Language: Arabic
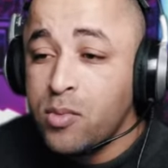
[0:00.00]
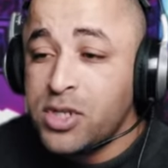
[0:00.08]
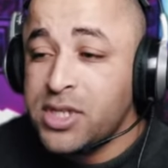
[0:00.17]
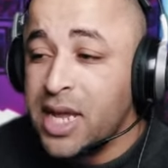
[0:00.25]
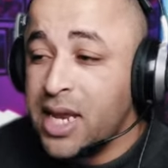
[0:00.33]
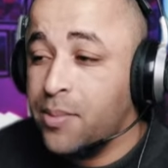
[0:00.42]

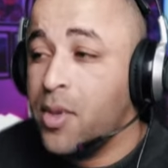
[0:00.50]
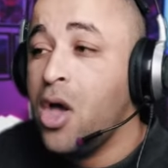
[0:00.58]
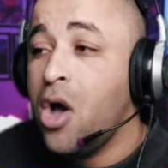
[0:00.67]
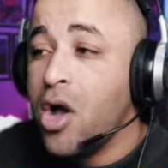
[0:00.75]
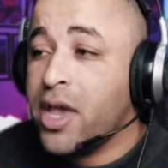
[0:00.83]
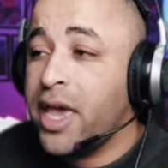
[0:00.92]
ومش سليم
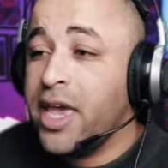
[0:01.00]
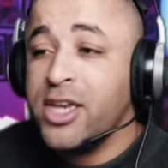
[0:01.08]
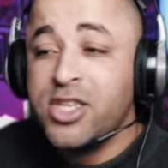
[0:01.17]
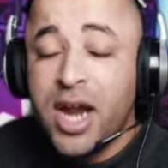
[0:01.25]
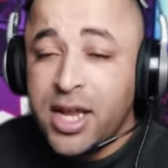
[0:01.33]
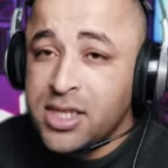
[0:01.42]
اوكي
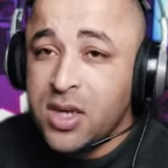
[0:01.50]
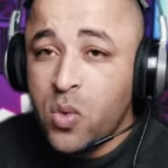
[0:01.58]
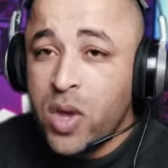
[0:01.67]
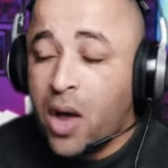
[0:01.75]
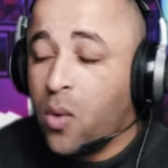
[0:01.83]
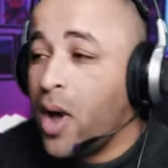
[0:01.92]
ايش راح
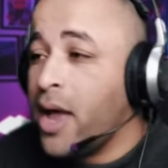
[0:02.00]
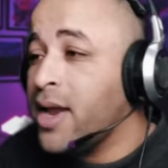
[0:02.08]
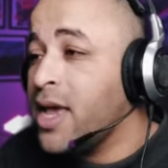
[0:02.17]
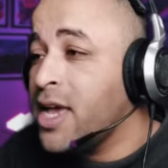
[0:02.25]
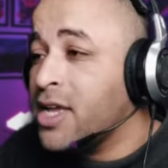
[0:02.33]
نسوي يا اخوان